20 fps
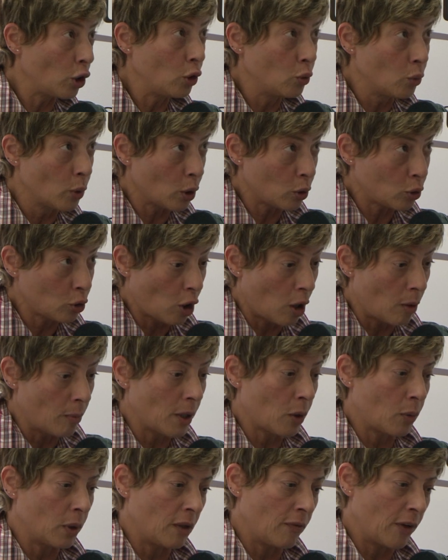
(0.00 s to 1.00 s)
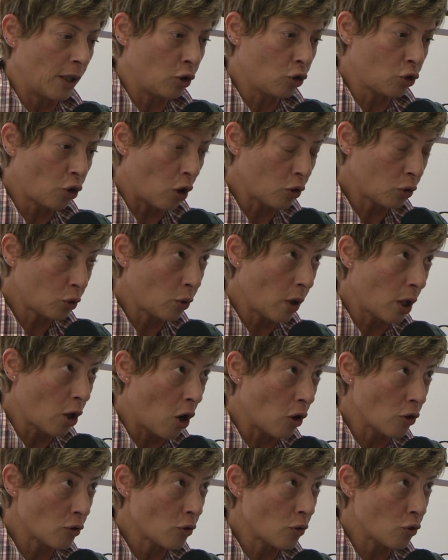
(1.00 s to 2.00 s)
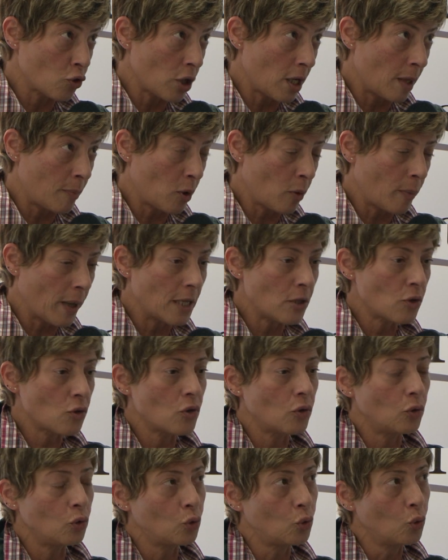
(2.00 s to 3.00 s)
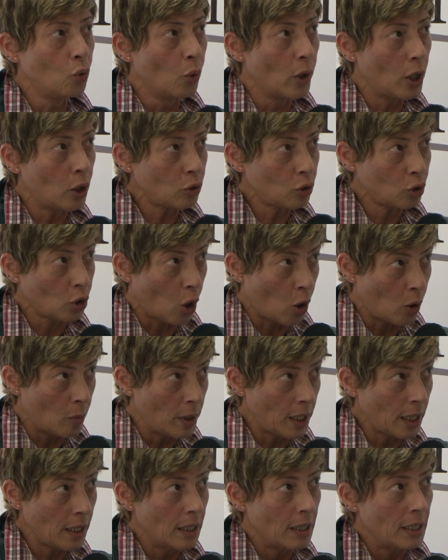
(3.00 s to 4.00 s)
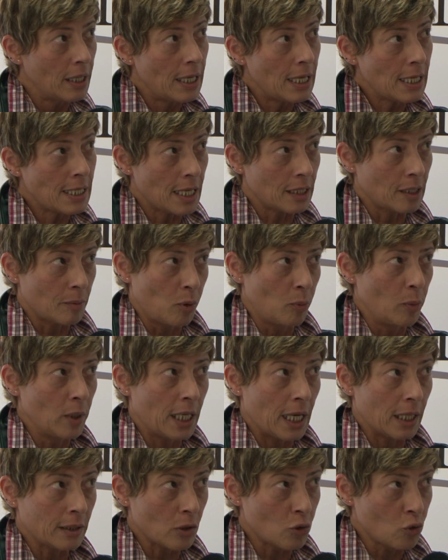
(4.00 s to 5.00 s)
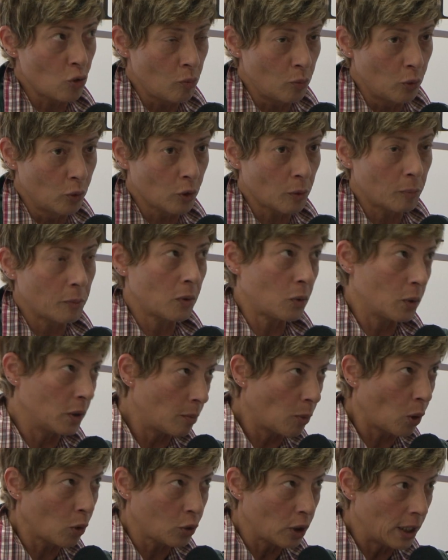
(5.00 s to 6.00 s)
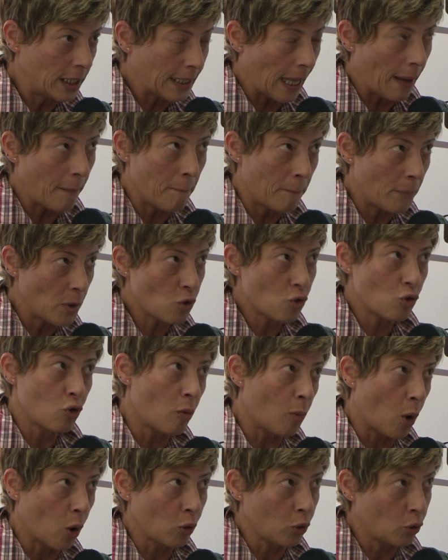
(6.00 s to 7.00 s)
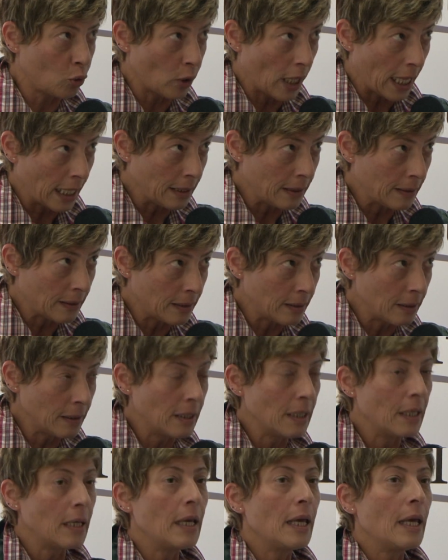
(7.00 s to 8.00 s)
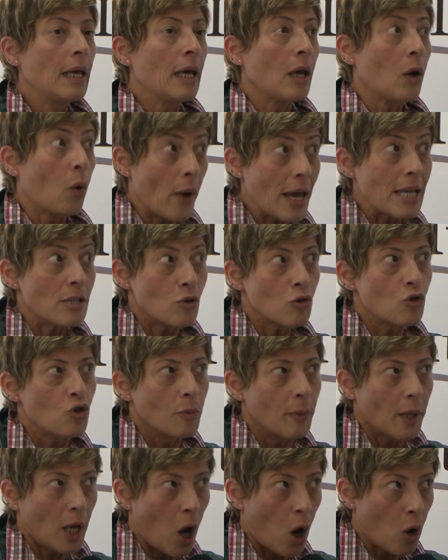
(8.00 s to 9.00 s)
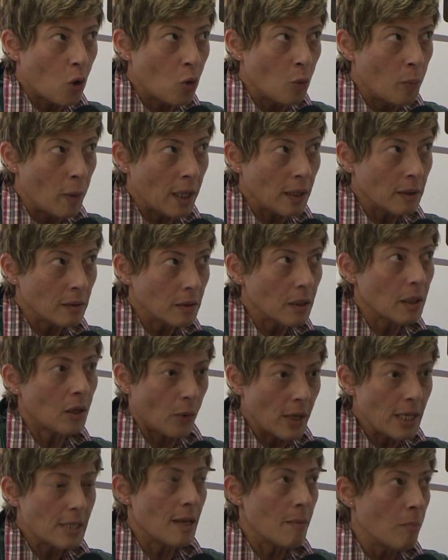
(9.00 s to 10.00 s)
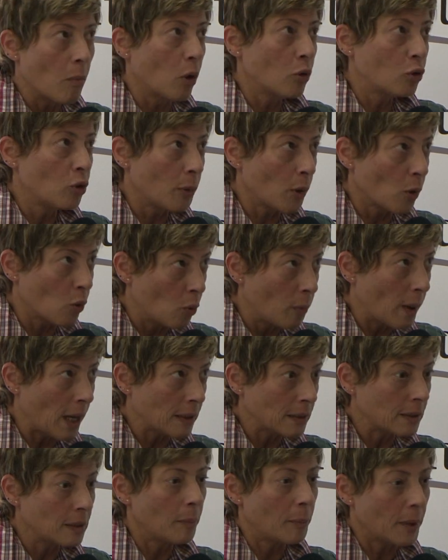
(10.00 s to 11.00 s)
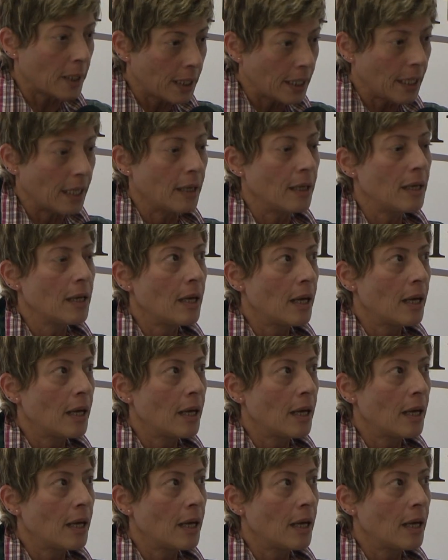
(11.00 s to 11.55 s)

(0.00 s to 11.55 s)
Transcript: il 2 ottobre, quindi 28 agosto ce l'ha promesso, 2 ottobre è stata pubblicata sul BURP, quindi i tempi sono molto lenti. Questo ci preoccupa, questo è molto preoccupante perché